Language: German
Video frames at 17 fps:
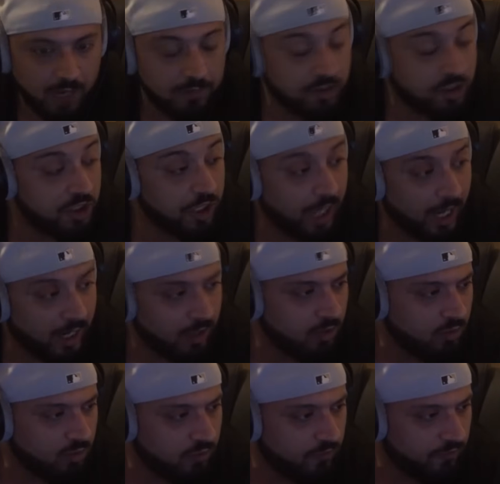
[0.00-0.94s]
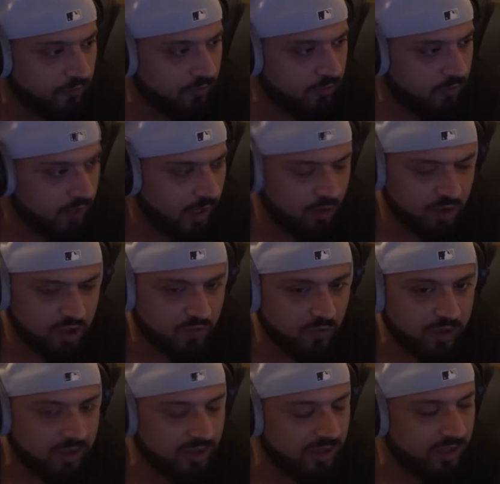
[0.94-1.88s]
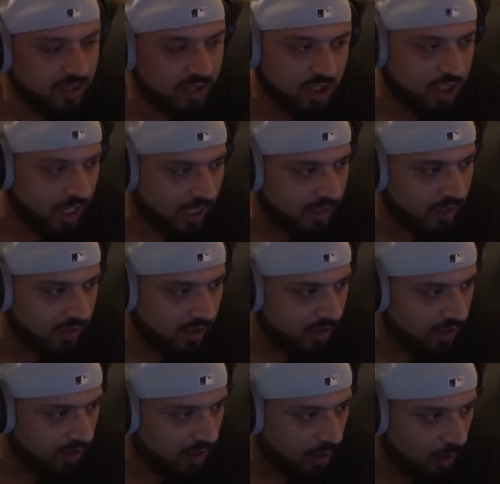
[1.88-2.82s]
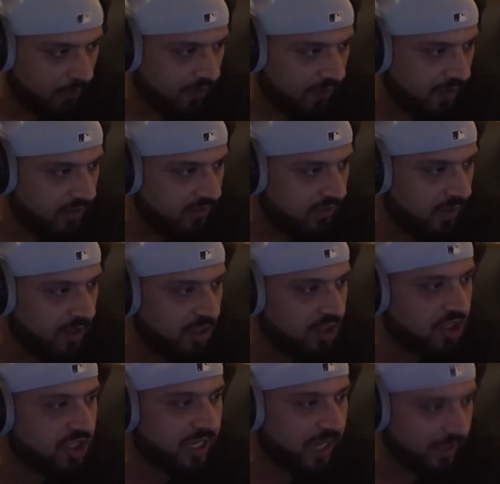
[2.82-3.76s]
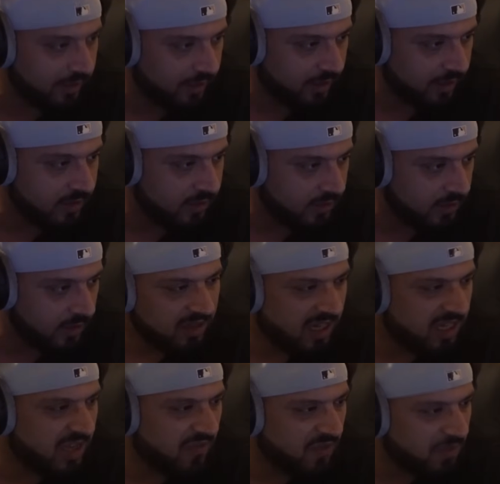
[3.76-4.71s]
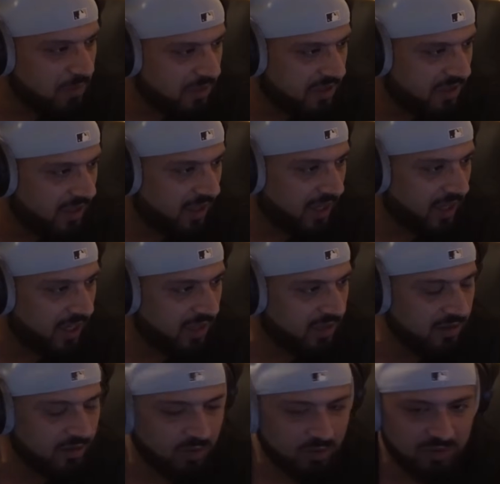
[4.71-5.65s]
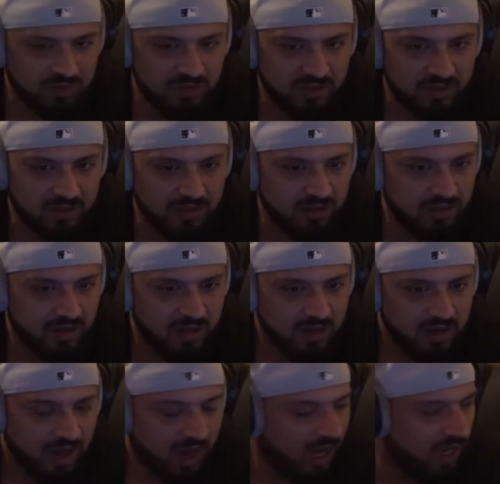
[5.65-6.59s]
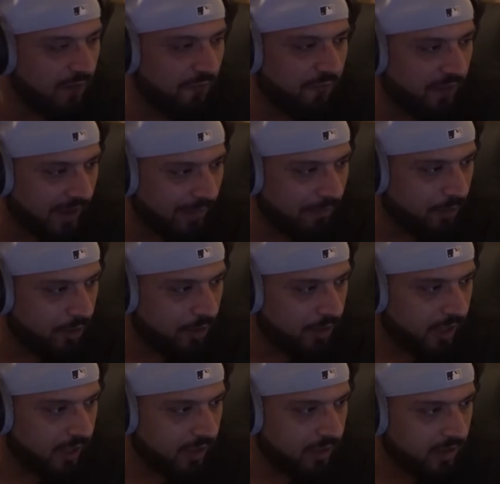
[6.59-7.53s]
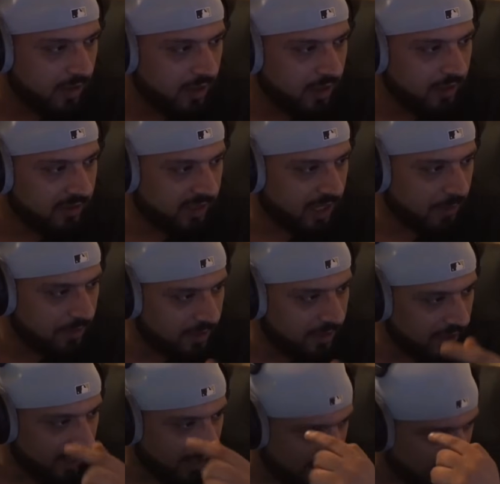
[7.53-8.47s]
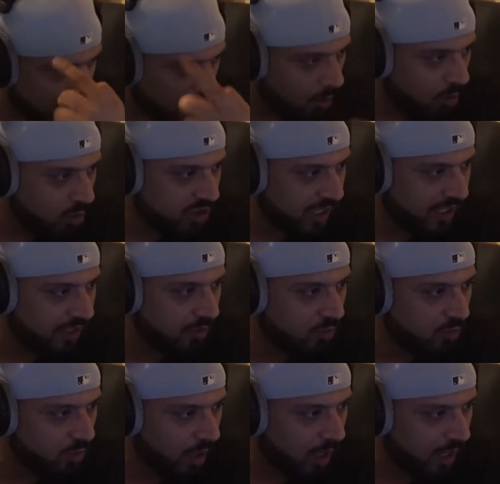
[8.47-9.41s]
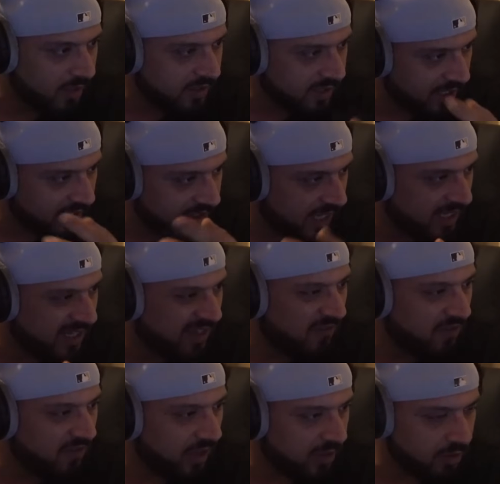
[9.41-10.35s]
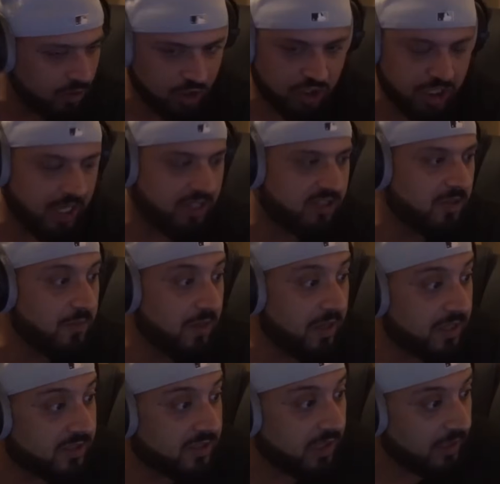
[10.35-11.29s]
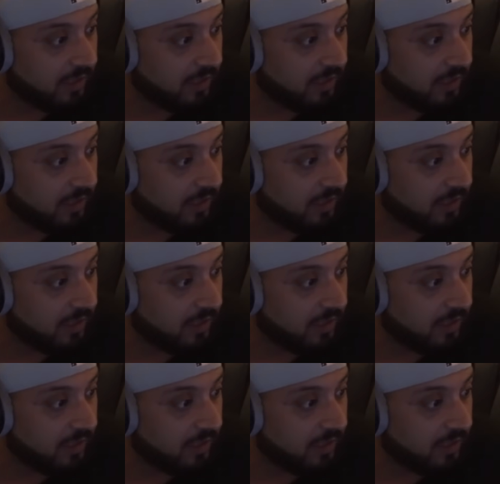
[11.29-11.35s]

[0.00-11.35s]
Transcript: habe ich ihn angerufen, ja, und ich wollte ihn nicht lange äh, aufhalten, weil ich kenne das. Jeder will mit dir reden und äh, äh, alle Fanboyen rein, damit er auch seine Ruhe hat, sein, sein Gewill. Also ich dachte mir, es